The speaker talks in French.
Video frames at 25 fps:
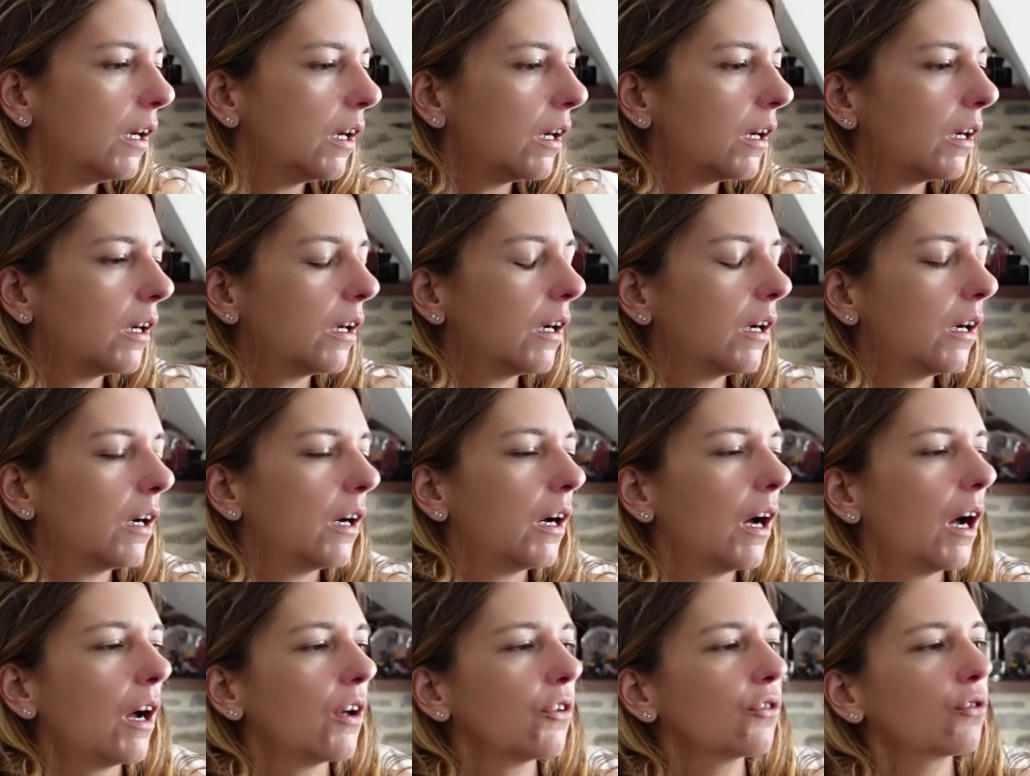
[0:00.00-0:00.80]

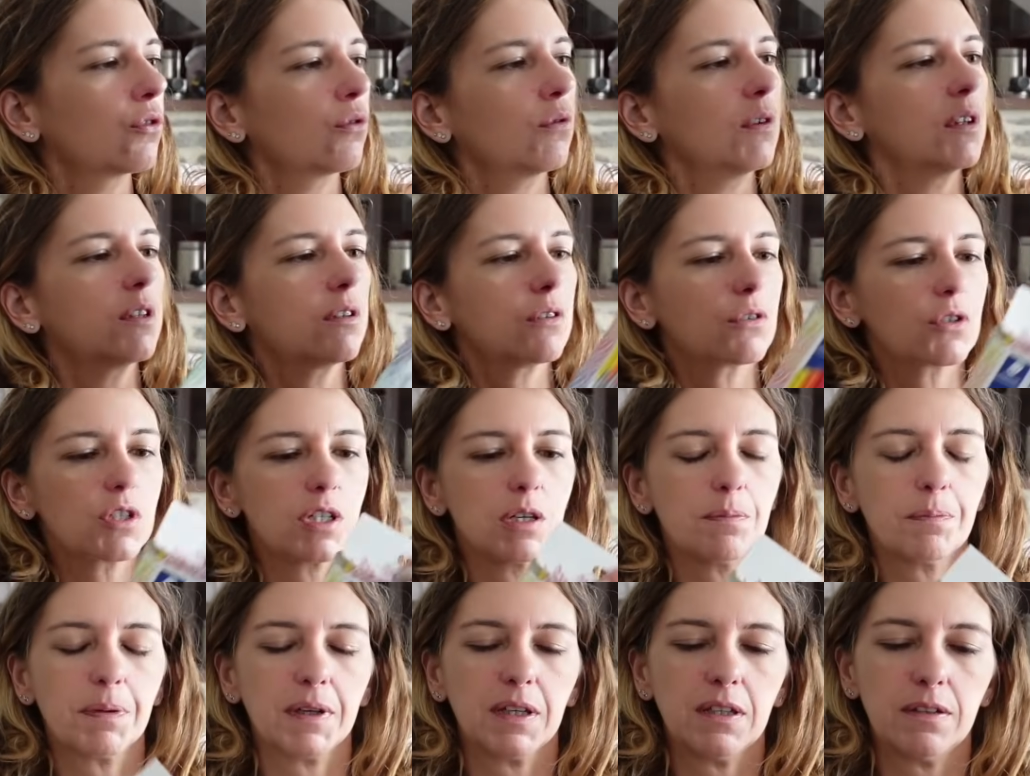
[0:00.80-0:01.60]
ensuite
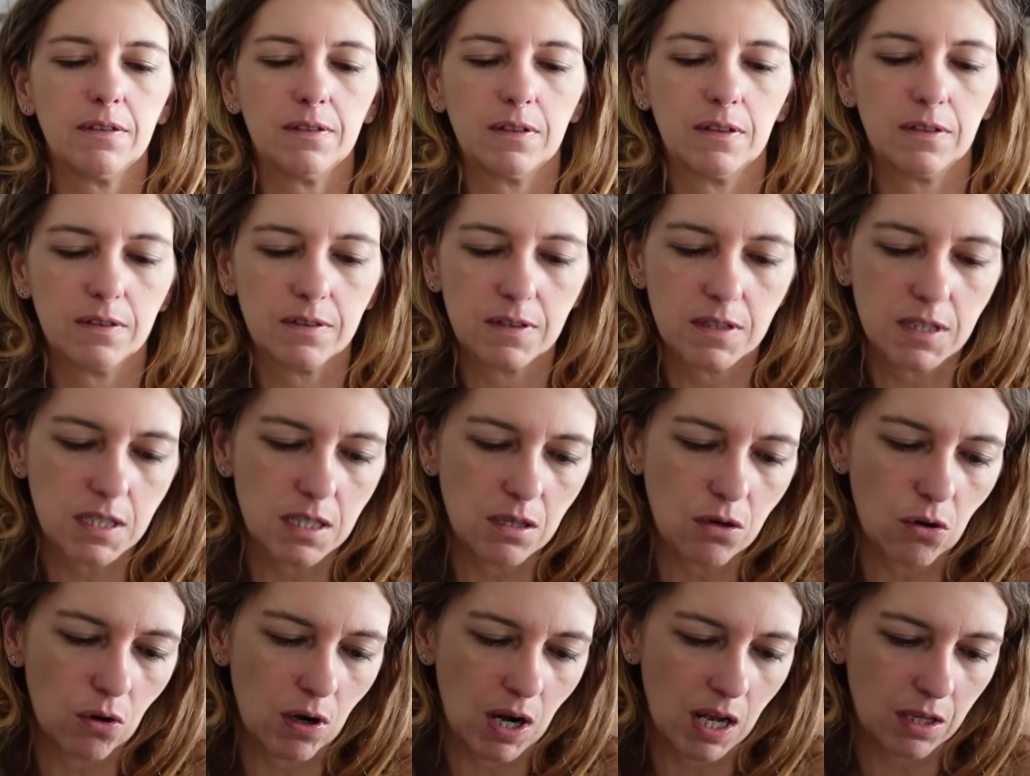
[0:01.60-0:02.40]
j'ai pris ces
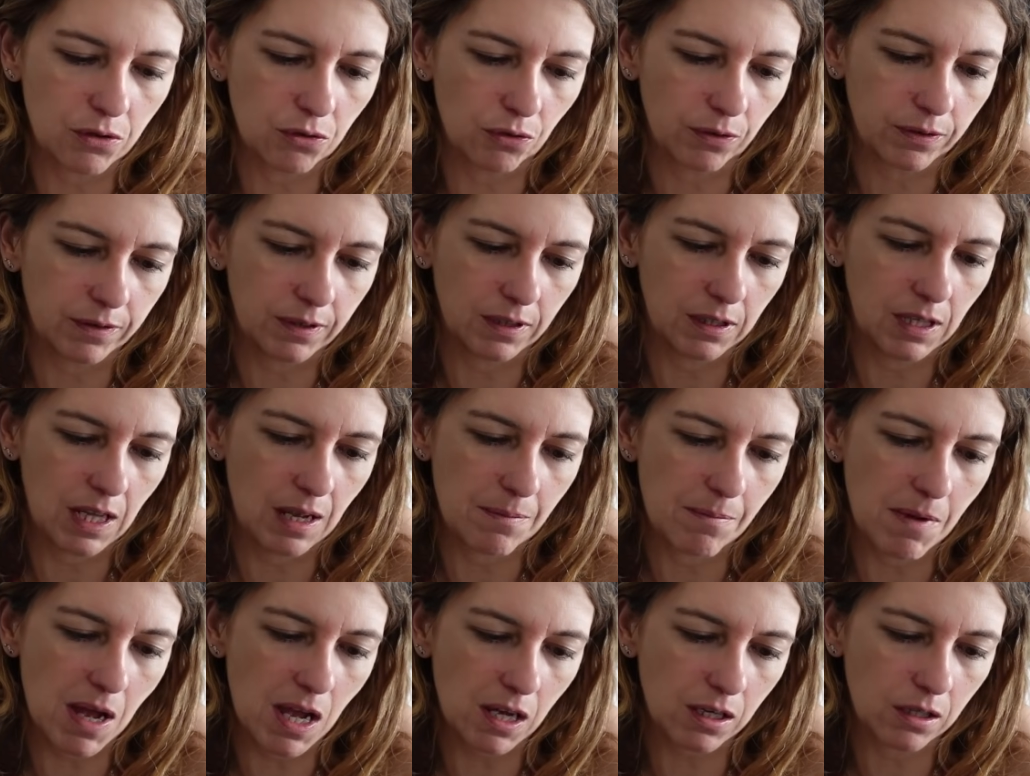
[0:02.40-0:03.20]
stylos là, donc c'est de la
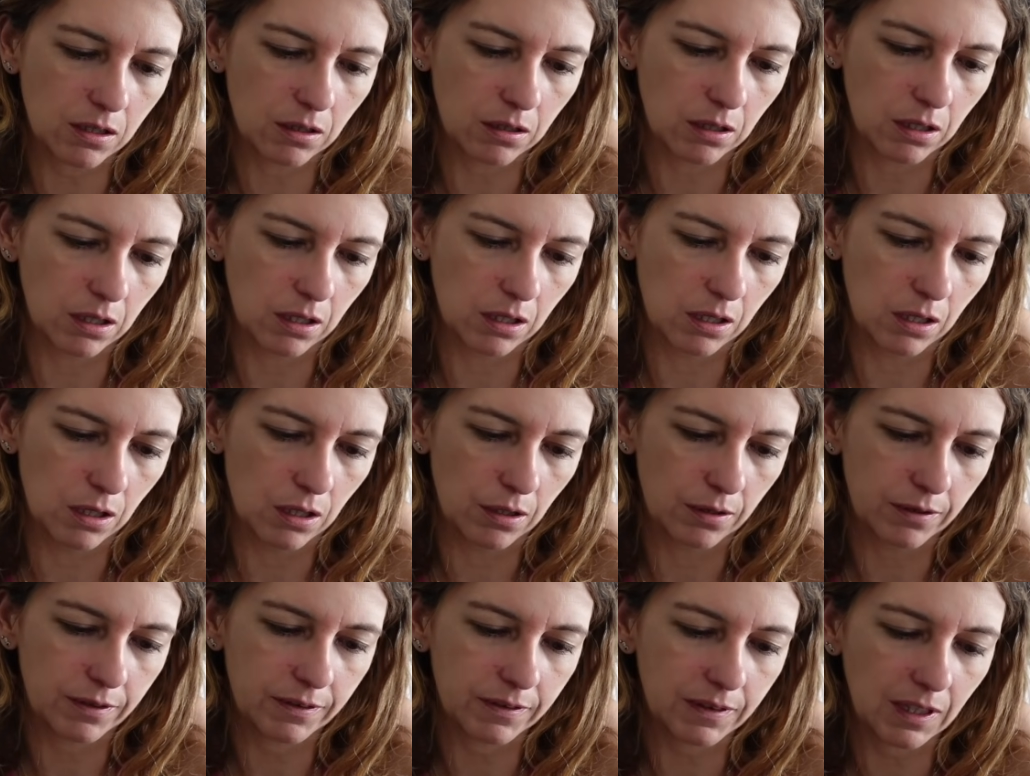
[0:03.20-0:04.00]
marque
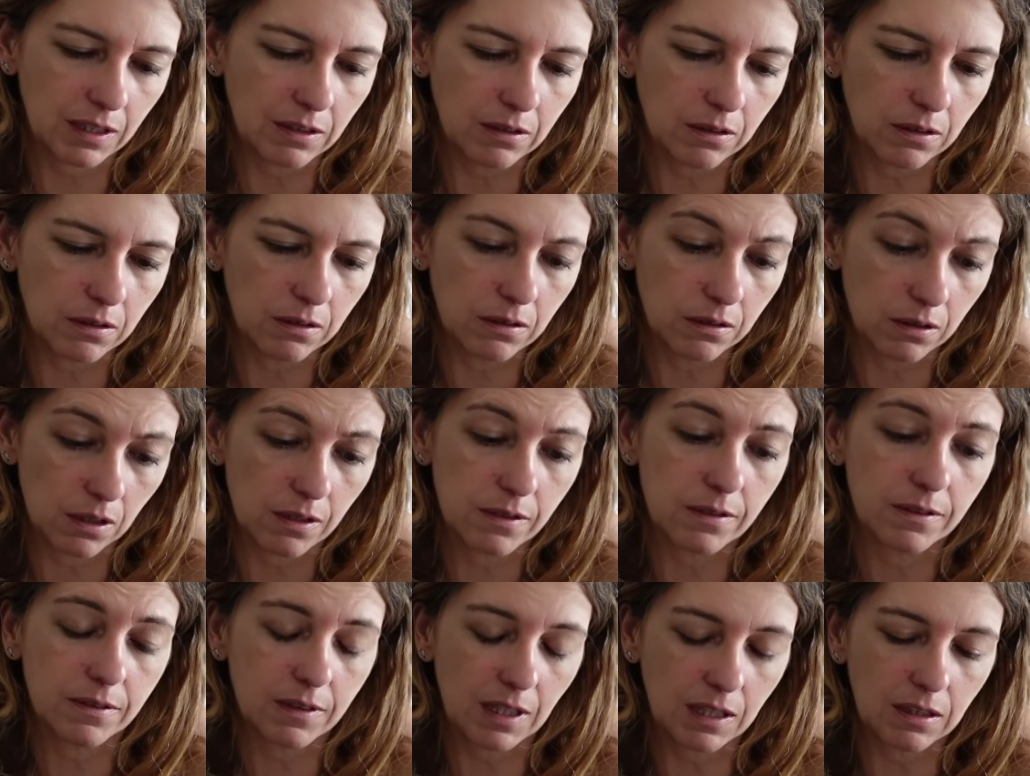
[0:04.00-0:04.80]

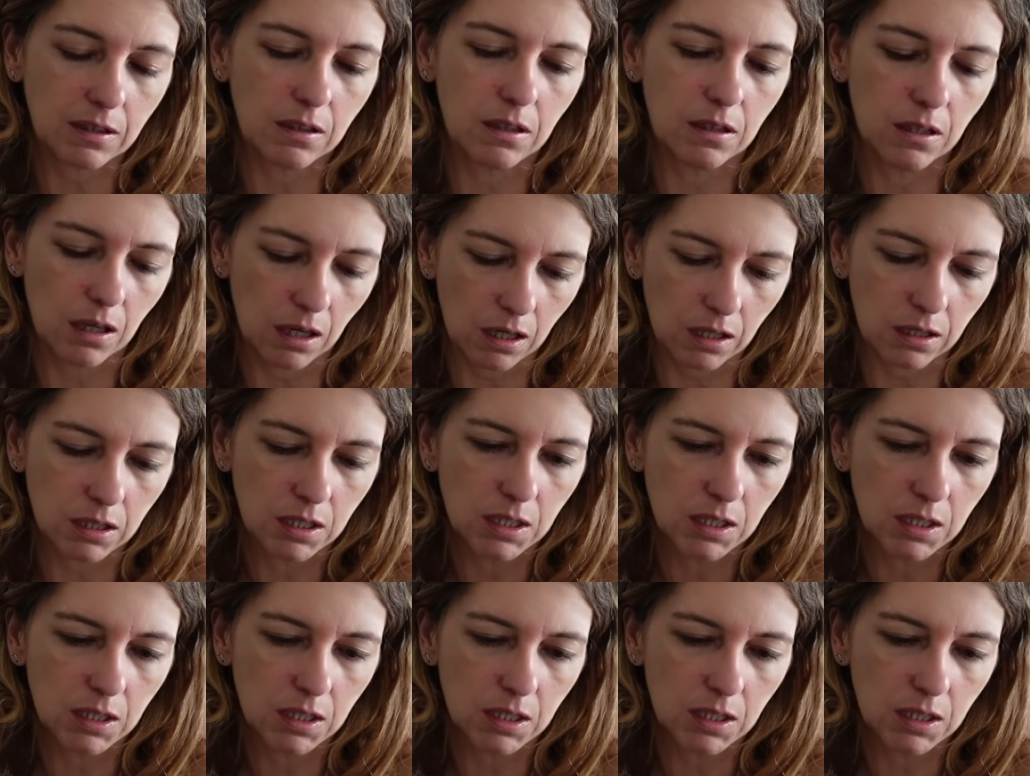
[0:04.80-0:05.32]
Stedler.